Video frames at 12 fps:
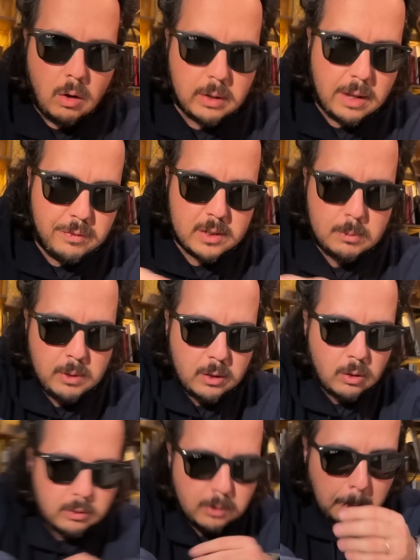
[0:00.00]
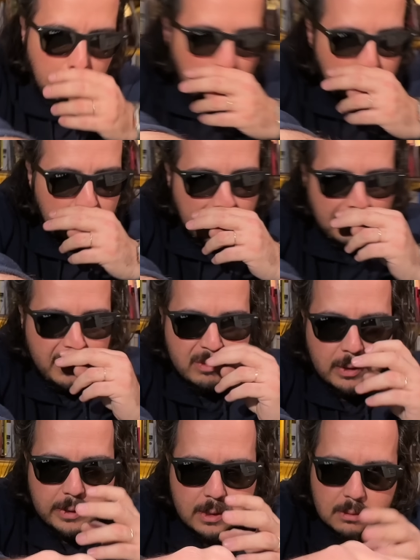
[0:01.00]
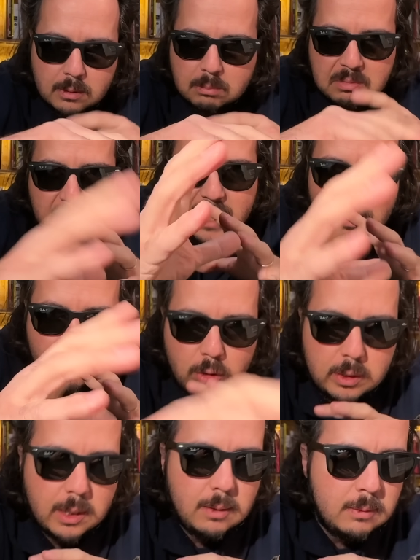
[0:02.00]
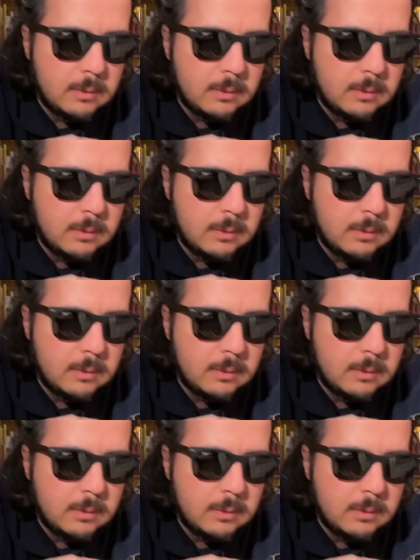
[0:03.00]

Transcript: Ok, facciamo una cosa divertente. Chi ha voglia,